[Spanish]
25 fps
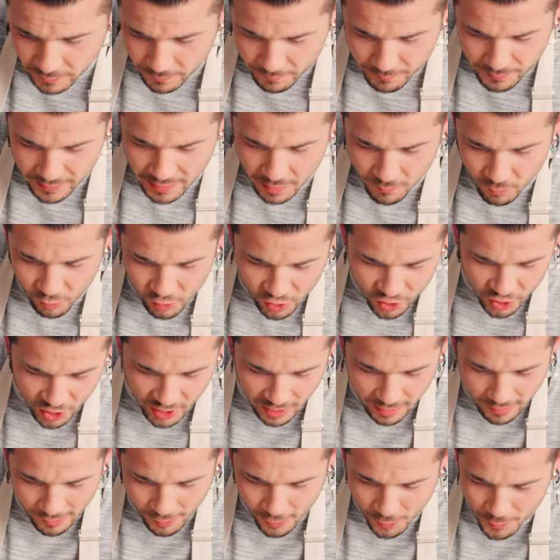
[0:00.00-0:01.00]
bien
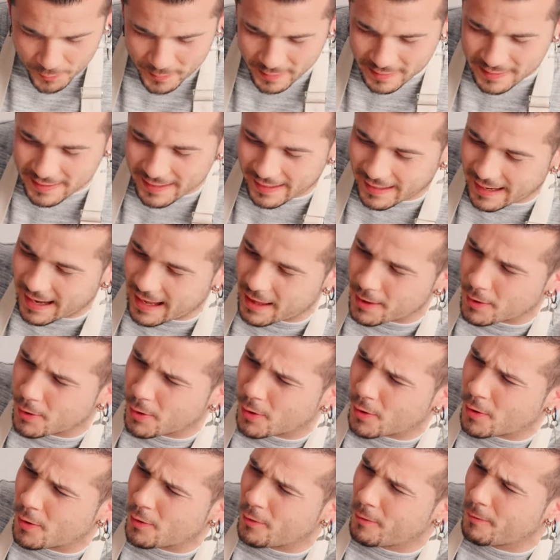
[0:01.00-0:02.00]
emulsionado, bien
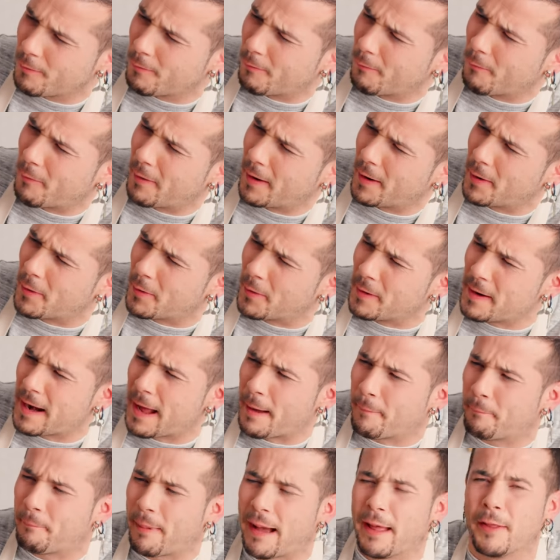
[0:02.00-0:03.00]
ligado, bueno,
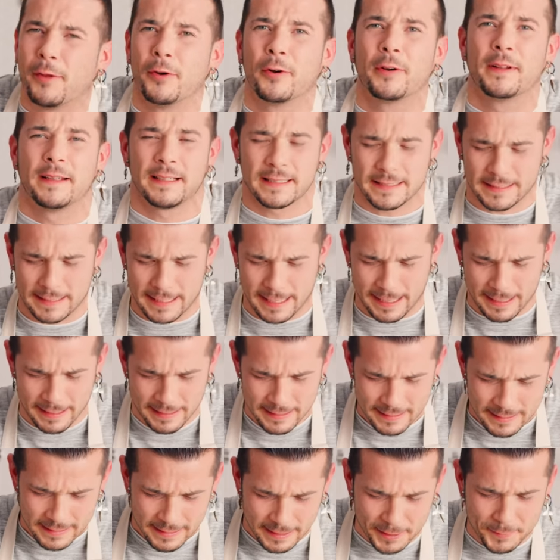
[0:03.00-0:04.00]
napado con esta
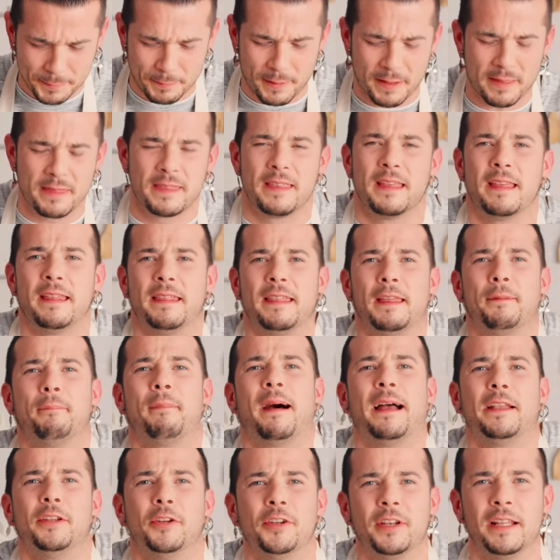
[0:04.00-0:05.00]
especie de
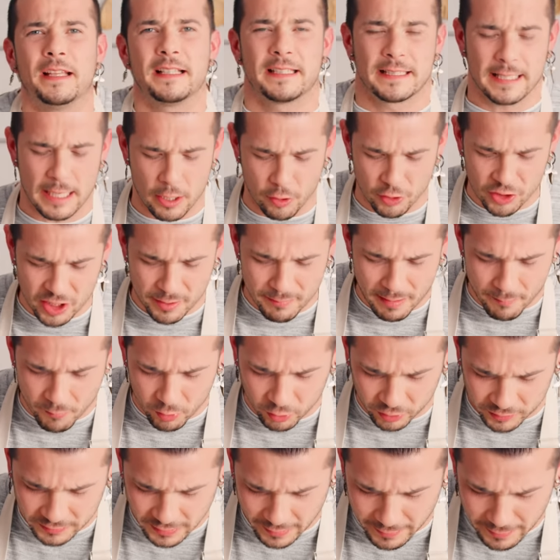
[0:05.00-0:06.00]
mayonesa o yema
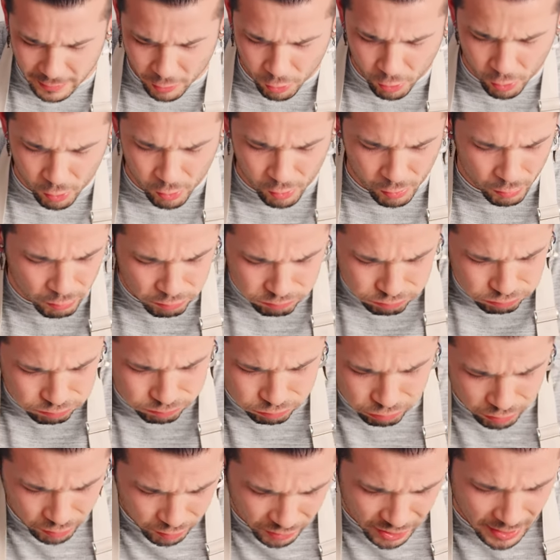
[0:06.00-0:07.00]
montada o,
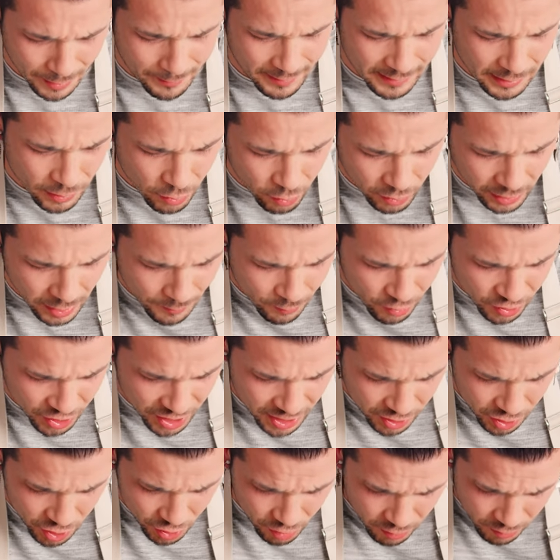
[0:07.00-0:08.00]
saballón que hemos
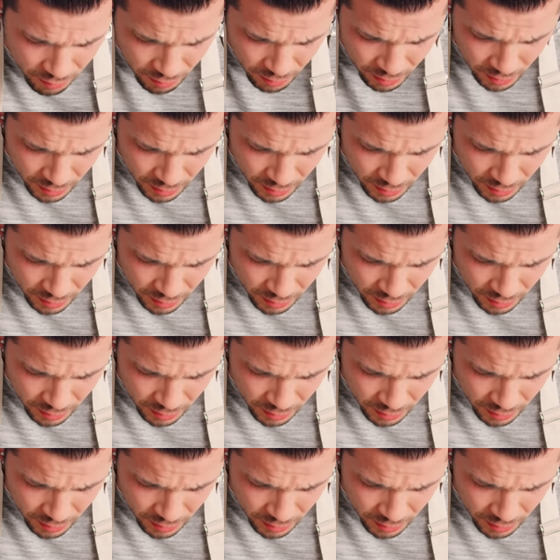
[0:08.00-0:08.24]
hecho,